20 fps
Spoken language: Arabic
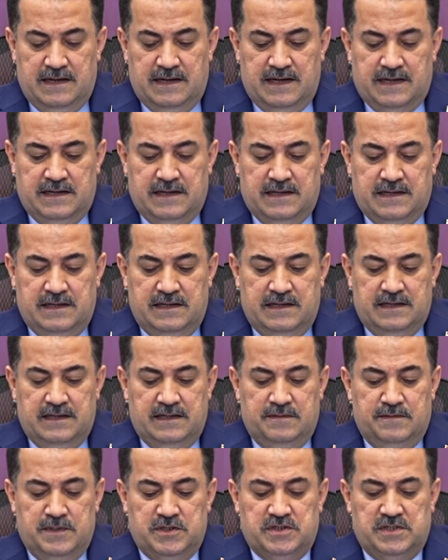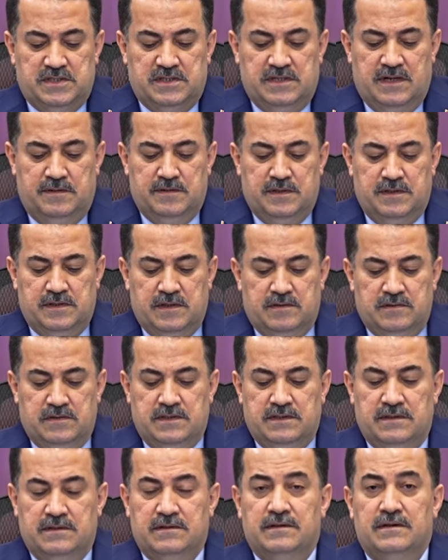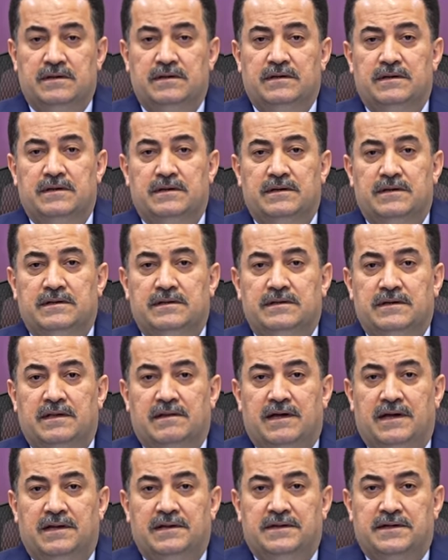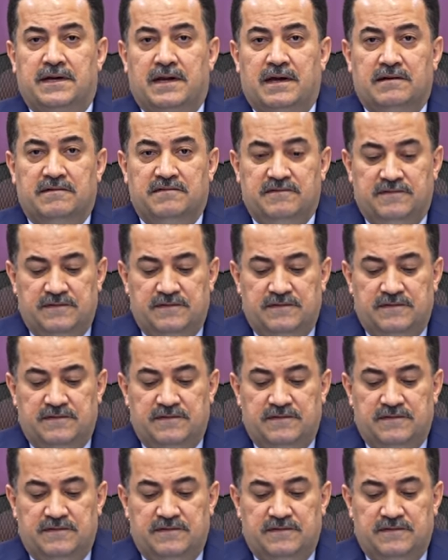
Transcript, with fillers: الأخير لمجلس الأمن الدولي آه، يضع العراق